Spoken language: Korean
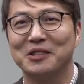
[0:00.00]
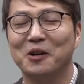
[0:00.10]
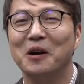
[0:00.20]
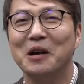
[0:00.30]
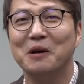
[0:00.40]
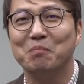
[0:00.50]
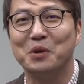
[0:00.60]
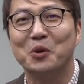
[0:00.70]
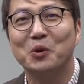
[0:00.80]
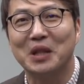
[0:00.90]
그래서
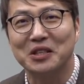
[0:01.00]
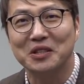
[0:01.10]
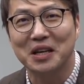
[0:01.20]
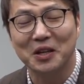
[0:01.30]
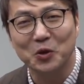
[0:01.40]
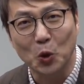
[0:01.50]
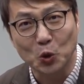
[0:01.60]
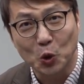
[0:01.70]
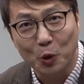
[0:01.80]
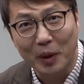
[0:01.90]
미국 대선 얘기는 요
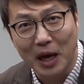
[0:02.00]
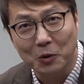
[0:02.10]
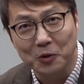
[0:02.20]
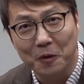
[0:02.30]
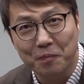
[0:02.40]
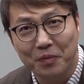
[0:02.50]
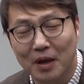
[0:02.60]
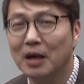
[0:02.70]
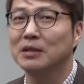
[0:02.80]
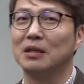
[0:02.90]
정도만 하고요.
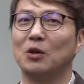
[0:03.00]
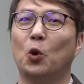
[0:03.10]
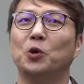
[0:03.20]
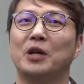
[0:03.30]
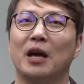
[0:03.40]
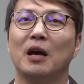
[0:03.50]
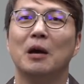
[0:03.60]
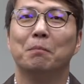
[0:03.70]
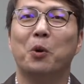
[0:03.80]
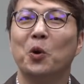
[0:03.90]
자, 이제 오늘의
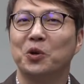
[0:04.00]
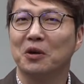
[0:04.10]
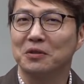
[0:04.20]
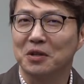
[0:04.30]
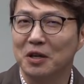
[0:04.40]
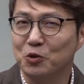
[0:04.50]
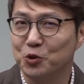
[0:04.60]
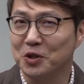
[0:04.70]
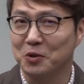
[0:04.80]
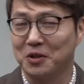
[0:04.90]
본격적인
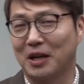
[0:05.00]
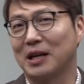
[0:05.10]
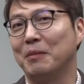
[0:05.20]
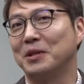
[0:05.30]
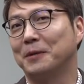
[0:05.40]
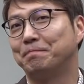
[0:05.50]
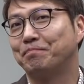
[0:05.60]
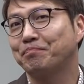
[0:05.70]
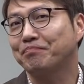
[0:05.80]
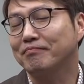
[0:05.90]
주제로 들어갈까 합니다.
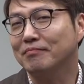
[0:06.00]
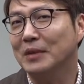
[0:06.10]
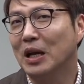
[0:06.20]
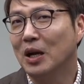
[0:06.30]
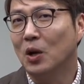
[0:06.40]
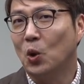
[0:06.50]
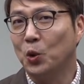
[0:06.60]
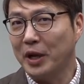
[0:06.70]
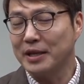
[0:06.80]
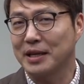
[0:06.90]

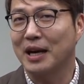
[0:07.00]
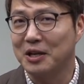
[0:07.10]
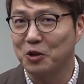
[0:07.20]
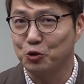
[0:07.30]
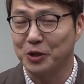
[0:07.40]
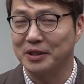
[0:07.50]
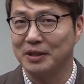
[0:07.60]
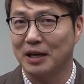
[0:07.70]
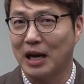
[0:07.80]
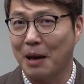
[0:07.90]
오늘의 제가 하려는
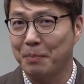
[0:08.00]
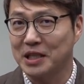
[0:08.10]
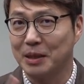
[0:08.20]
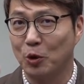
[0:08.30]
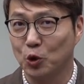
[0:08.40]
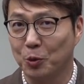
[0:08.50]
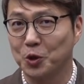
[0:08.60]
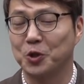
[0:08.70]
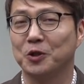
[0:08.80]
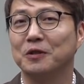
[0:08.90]
주제는 앞에 제목도
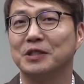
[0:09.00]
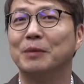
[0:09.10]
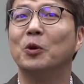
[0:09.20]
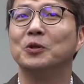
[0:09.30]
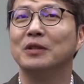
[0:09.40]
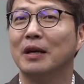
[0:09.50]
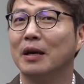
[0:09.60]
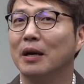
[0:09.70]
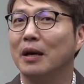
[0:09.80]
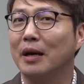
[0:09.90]
보셨죠? 제목은
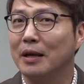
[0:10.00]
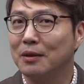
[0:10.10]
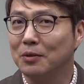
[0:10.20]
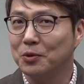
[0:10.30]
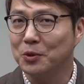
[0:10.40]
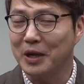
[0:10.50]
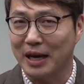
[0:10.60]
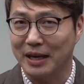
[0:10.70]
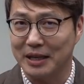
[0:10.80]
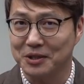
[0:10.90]
앤드류
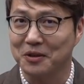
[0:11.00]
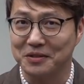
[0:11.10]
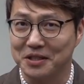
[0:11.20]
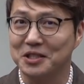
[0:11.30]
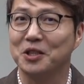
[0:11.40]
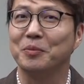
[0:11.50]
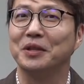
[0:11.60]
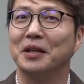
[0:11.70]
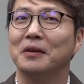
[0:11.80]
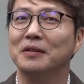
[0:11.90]
양의 정치
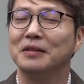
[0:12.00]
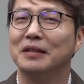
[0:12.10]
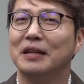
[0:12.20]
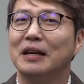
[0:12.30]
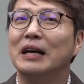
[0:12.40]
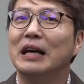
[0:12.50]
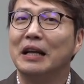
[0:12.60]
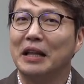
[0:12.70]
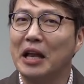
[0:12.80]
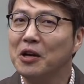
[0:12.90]
실험인데요.
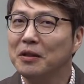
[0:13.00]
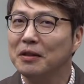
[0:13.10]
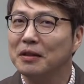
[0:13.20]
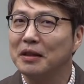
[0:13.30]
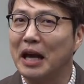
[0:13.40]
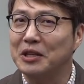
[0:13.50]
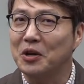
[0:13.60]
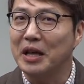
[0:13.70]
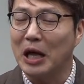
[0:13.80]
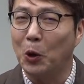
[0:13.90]
내년
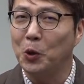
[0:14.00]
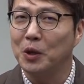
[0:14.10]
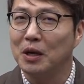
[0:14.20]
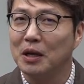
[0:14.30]
대선에 나올